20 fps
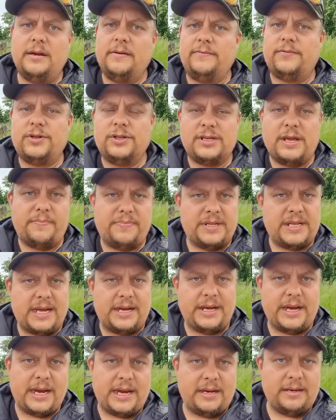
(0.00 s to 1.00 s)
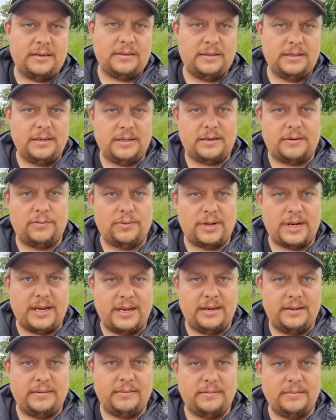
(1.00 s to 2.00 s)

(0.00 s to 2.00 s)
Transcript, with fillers: Wszystkie pytania, y, które